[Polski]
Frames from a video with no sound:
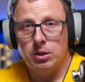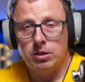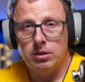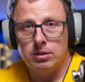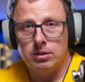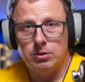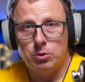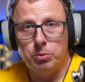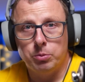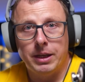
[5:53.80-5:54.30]

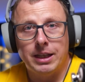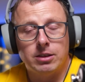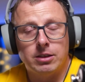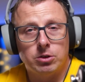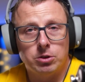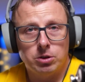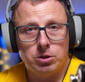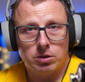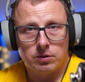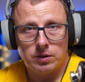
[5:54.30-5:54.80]
e,
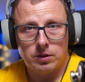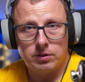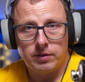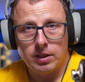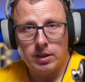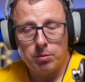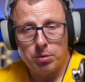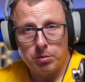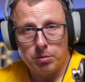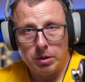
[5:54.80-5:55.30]
umiejętności
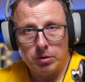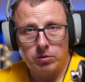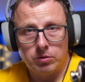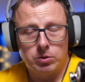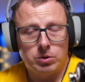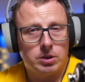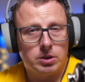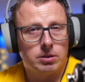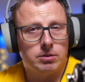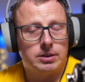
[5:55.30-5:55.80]
rozwiązywania problemów,
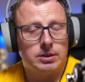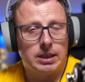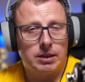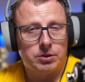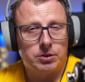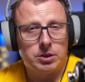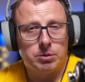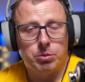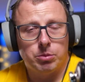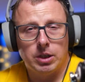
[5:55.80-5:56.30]
które
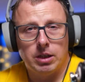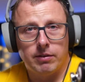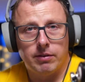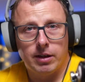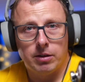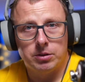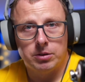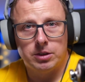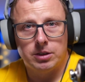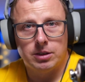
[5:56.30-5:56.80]
zawsze
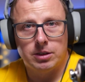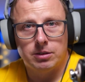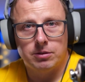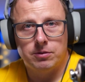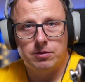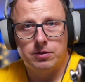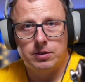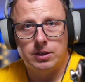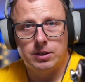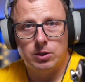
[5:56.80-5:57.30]
pojawiają się w
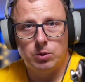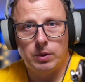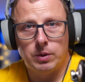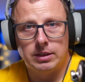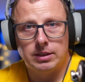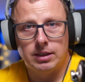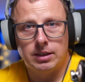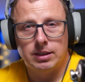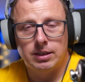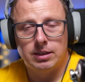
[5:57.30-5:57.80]

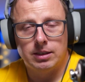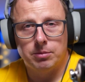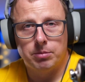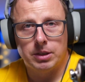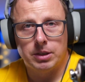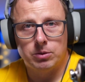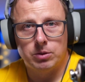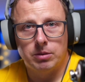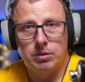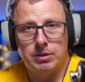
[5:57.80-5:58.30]
sytuacjach, kiedy
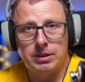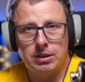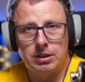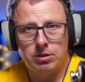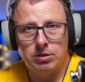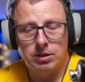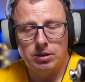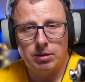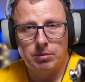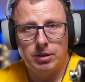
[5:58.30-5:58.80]
pracujemy z
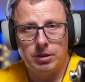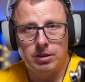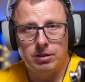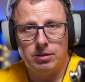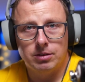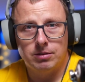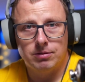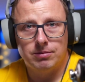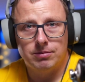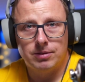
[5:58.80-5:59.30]
narzędziami
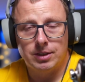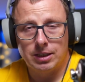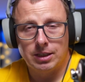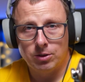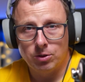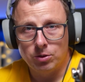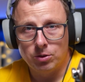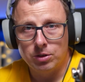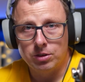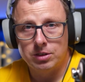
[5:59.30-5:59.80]

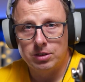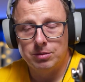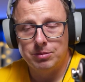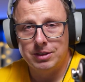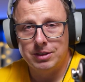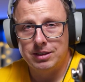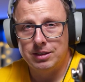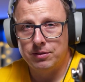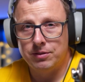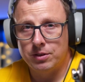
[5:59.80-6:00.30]

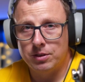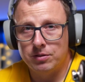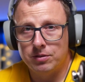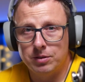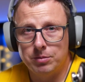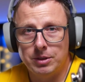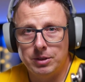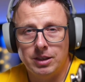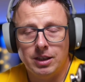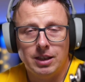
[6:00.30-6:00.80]
technologicznymi,
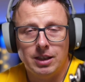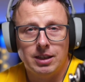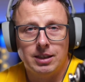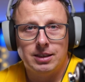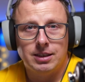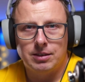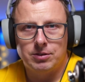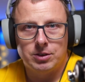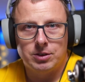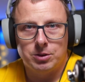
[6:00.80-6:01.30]
cyfrowymi,
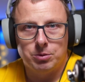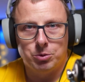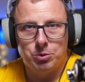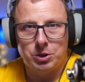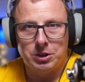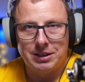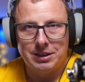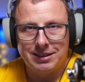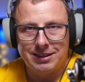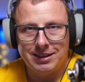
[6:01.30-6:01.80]
zawsze coś
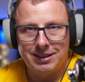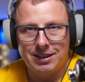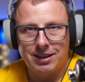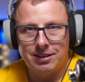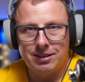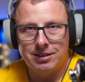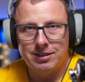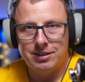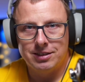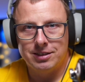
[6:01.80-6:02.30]
może nie
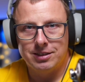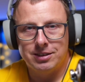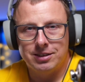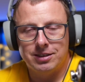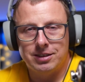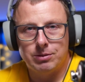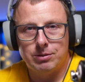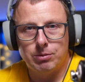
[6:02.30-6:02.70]
stykać, gdzieś